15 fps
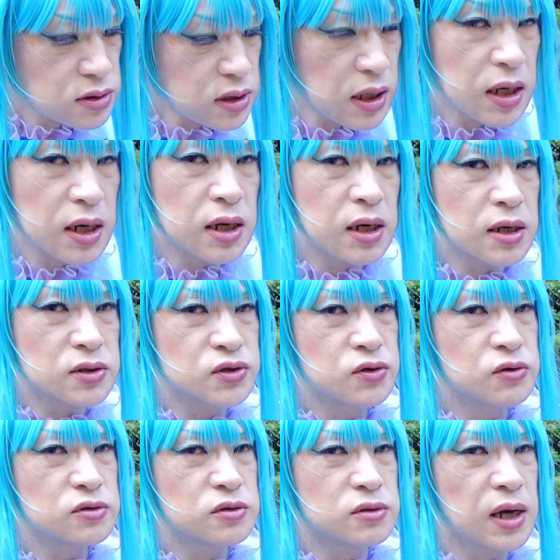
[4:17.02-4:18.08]
いや
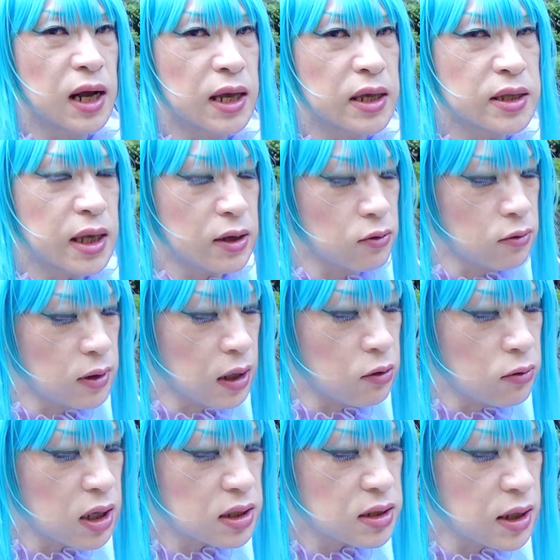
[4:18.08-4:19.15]
ソースかけない方が
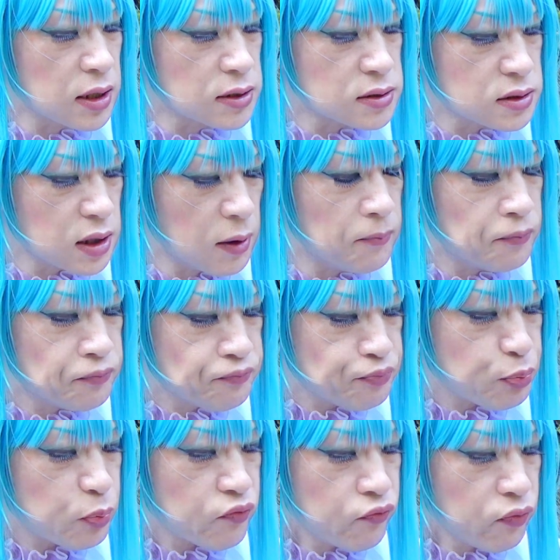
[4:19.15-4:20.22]
良かったですね
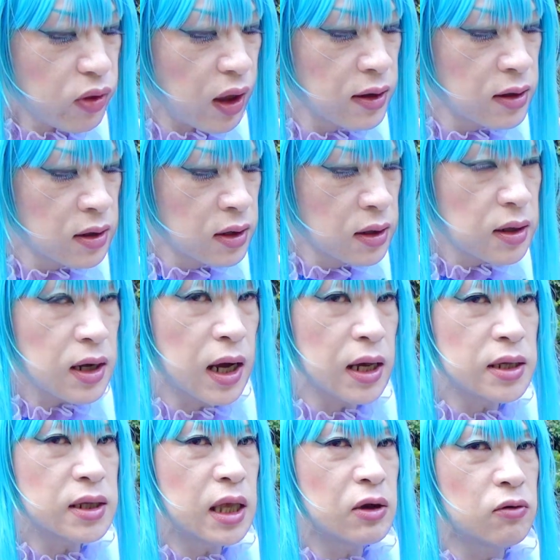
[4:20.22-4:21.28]
か
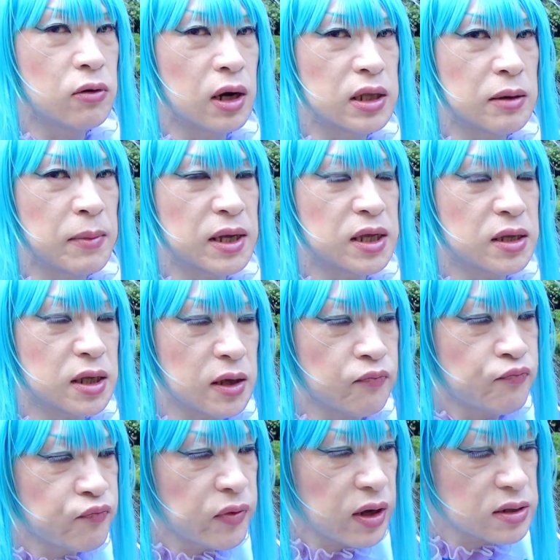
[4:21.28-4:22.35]
けない方がねまだね
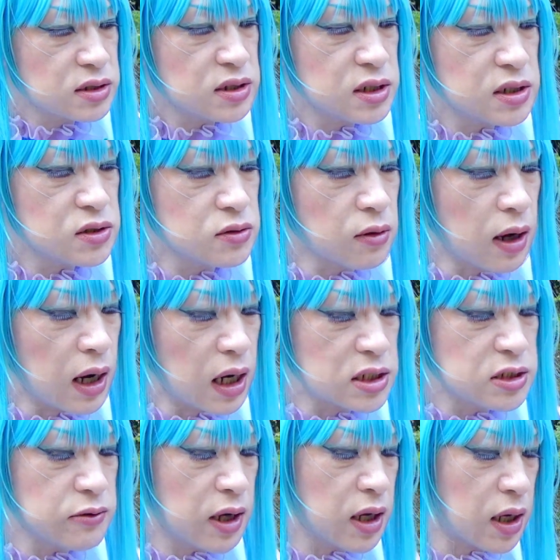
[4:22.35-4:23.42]
チーズの
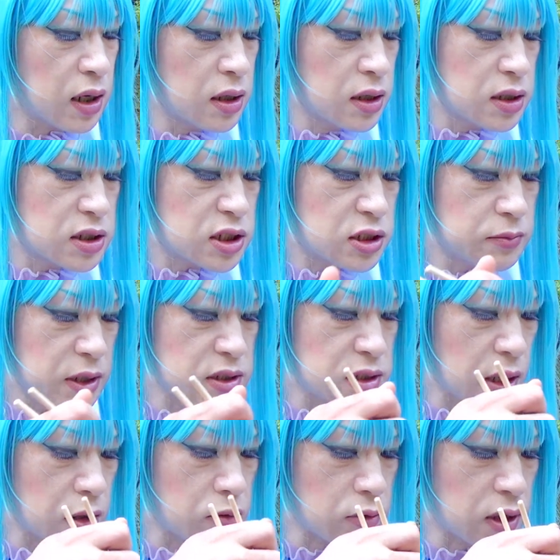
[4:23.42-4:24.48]
味わいがしまし
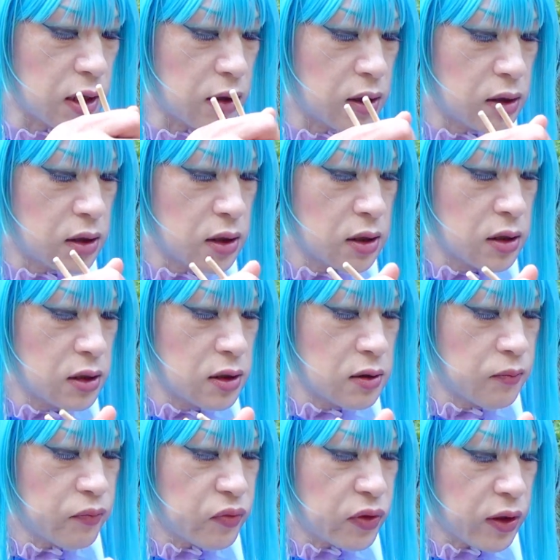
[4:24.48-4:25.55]
たけどね
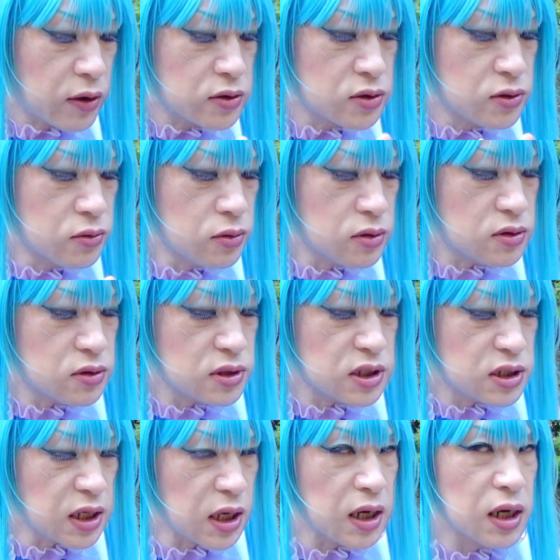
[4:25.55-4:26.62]
ソース
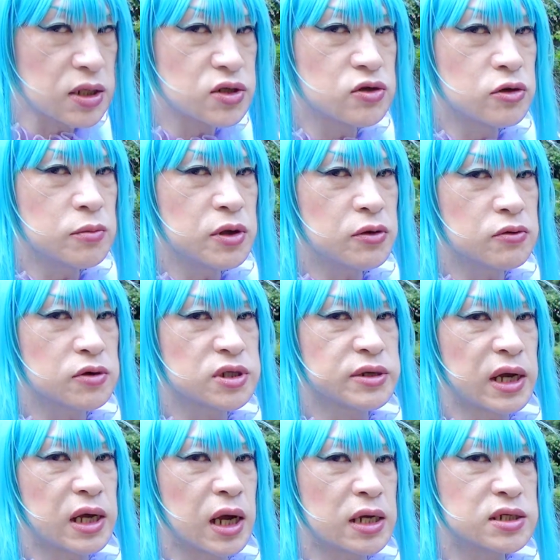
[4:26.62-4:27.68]
自体が調味料とし
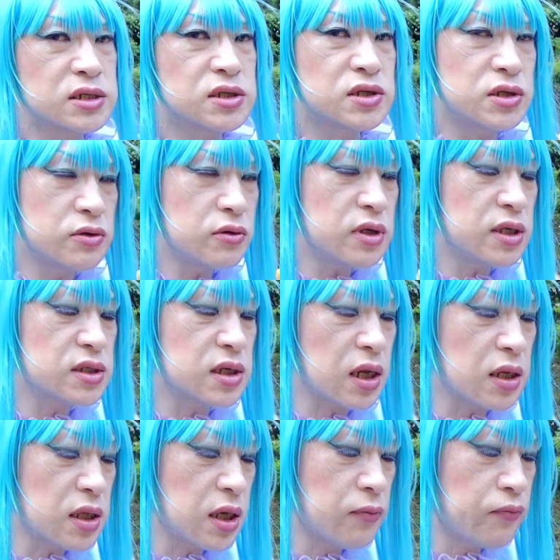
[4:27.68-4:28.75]
ては味強いです
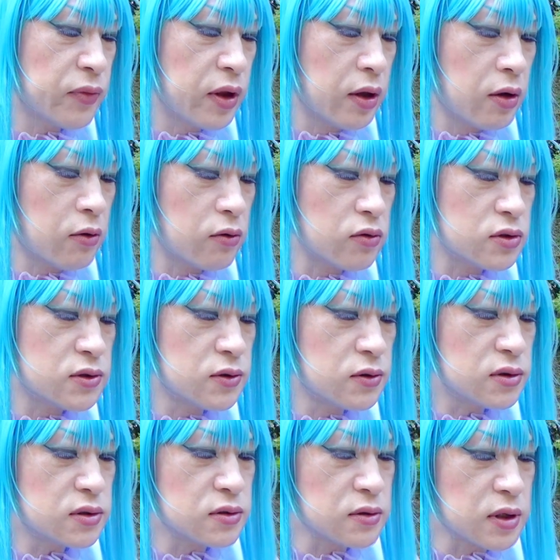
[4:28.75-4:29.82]
からねこの
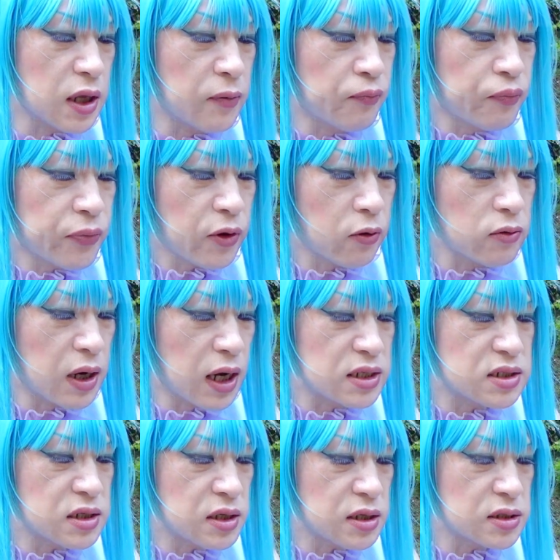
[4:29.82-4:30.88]
ソースのねこの
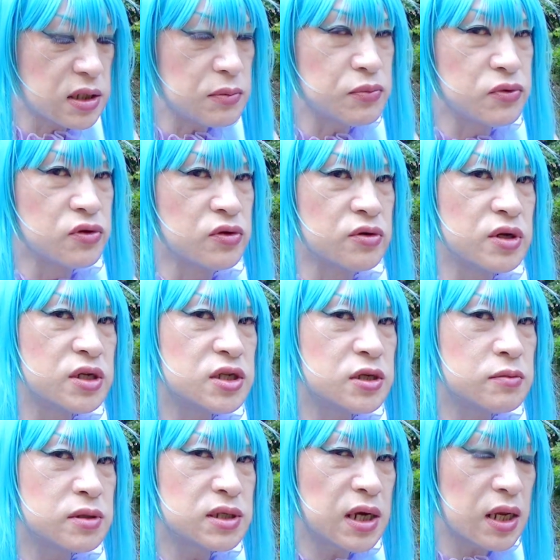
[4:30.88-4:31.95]
味でね全部塗り
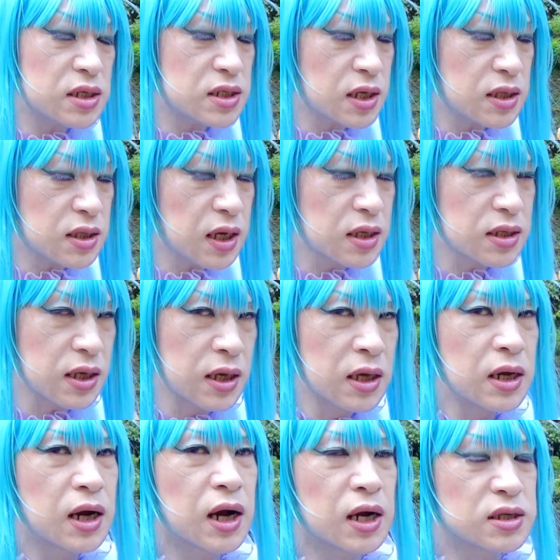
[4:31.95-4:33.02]
つぶされちゃったって
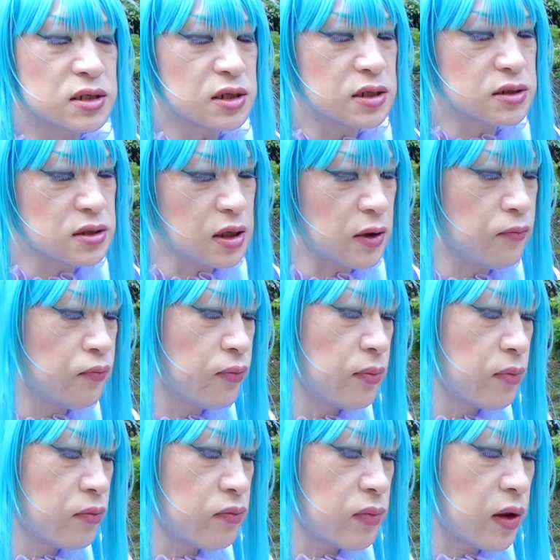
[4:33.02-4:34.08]
感じですね
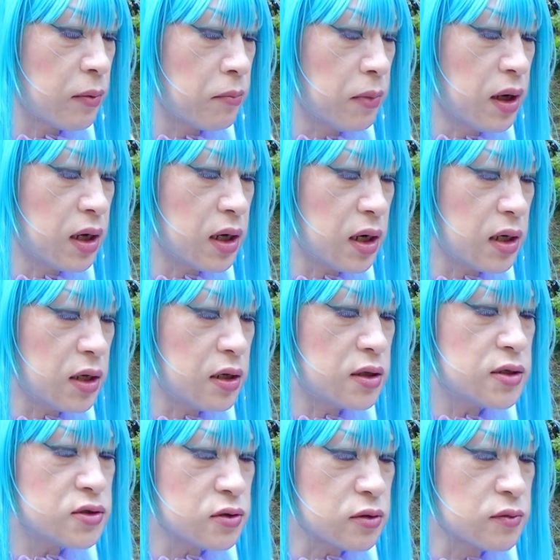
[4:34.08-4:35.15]
まあいい
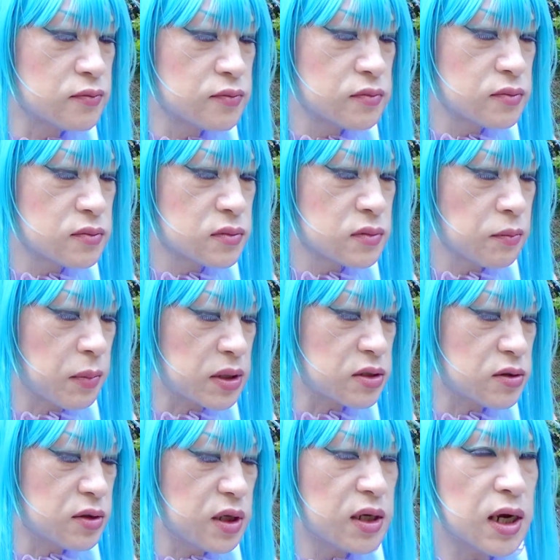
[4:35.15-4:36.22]
でしょうまあ、
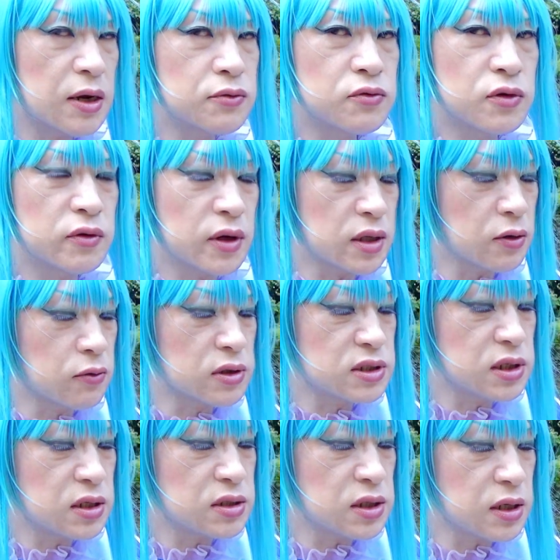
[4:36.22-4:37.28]
次買う時はねこれ
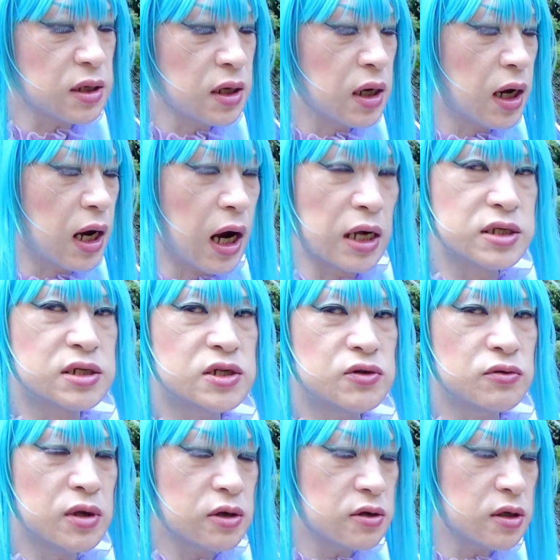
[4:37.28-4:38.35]
せいぜい味
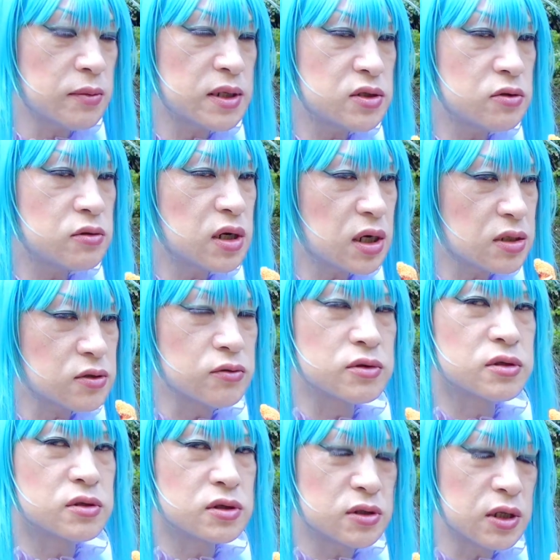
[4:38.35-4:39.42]
塩で食いましょうかその
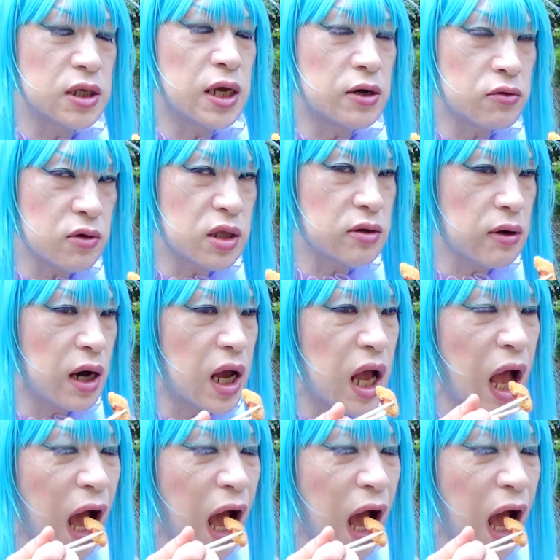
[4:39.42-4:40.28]
次やる時は